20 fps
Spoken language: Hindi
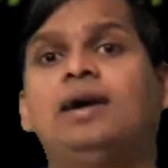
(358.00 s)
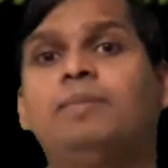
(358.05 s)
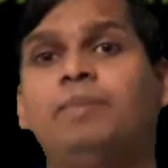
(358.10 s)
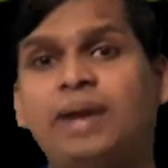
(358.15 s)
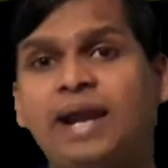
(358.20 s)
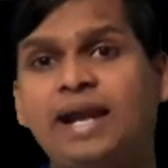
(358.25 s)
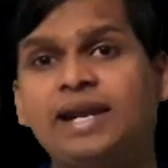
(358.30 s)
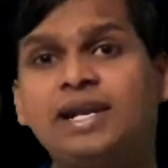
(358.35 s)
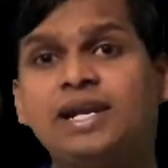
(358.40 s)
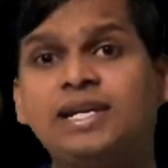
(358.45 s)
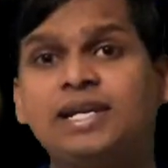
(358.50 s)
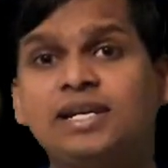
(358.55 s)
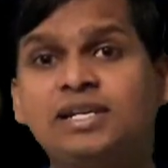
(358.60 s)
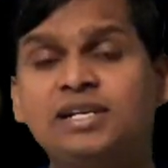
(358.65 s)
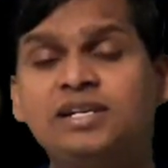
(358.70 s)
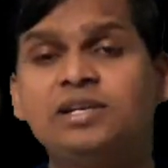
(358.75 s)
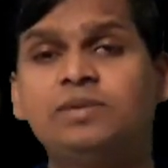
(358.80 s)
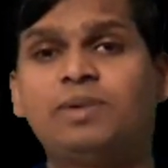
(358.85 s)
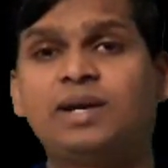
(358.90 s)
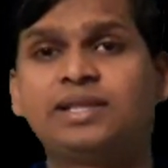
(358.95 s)
ब्रांडेड
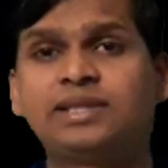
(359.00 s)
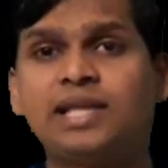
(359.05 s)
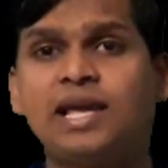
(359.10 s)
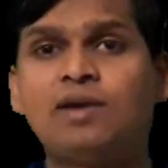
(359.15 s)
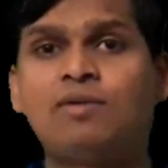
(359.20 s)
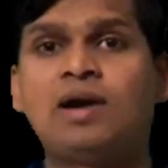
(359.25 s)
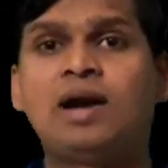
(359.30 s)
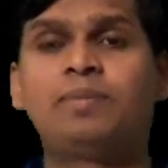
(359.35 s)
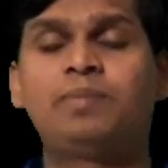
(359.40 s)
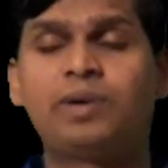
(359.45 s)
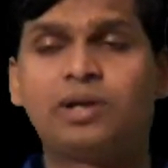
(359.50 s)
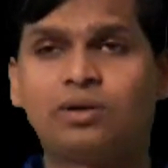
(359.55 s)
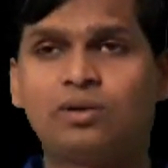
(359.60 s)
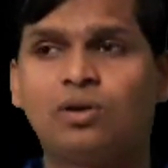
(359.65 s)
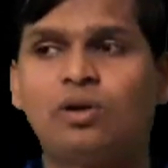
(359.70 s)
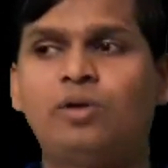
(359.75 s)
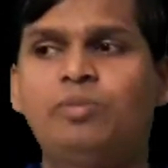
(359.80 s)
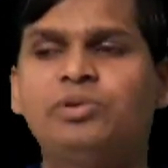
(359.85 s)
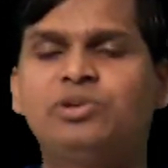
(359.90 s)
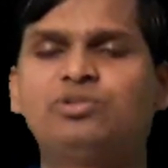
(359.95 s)
एलईडी बनते हैं वहाँ पर
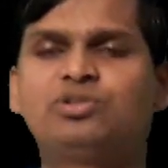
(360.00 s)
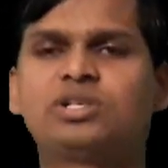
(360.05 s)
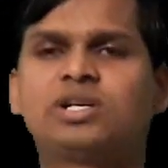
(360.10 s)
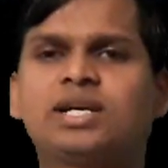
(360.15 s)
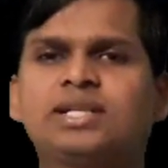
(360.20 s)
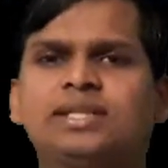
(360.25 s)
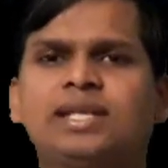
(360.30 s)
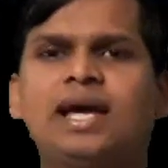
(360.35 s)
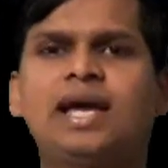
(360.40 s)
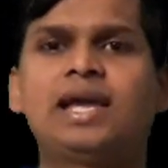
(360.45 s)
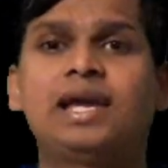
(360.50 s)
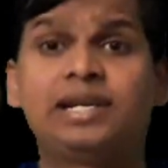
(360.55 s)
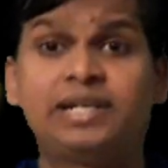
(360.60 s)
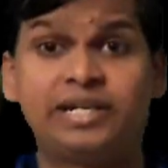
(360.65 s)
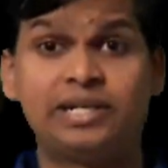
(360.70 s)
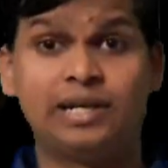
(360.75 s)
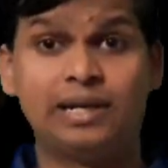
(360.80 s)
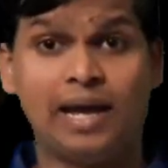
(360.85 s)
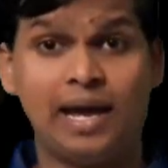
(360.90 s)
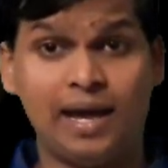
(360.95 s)
ग्लोव यूज करता है
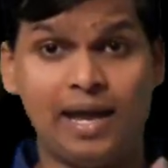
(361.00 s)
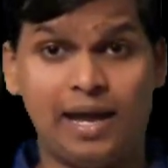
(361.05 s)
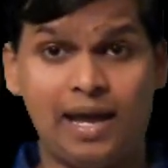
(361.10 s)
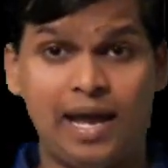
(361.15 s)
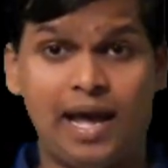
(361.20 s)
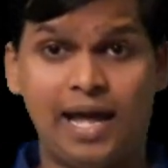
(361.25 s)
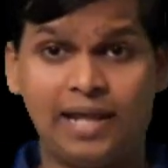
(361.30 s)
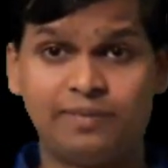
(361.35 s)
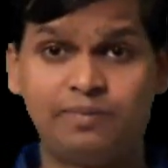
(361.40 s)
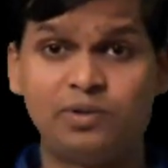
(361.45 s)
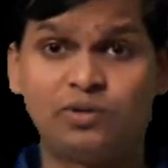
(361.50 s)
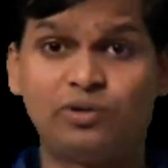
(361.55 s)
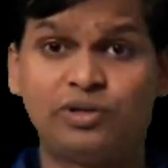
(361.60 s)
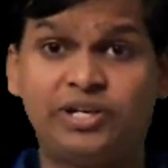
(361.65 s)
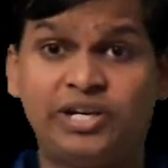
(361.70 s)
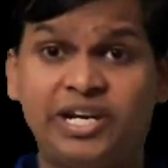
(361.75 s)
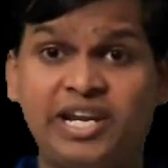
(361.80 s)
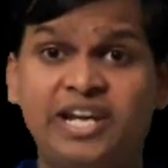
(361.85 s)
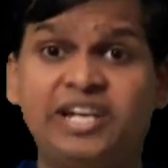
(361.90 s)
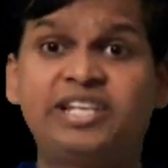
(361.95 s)
आदमी को
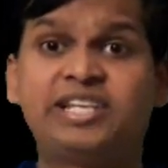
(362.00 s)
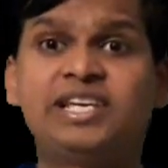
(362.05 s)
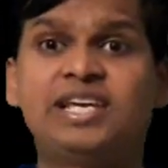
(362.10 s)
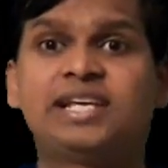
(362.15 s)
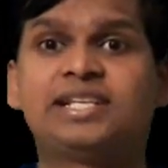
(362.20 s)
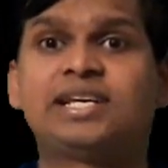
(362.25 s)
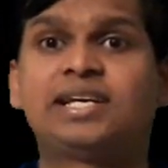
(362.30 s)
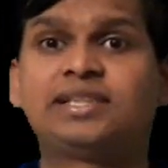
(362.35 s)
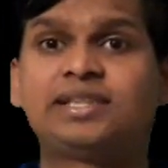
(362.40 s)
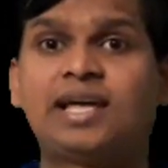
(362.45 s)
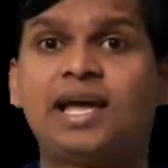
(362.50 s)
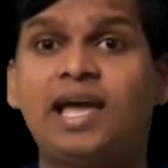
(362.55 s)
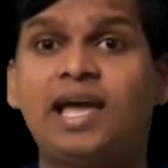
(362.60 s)
ट्रेन किया जाता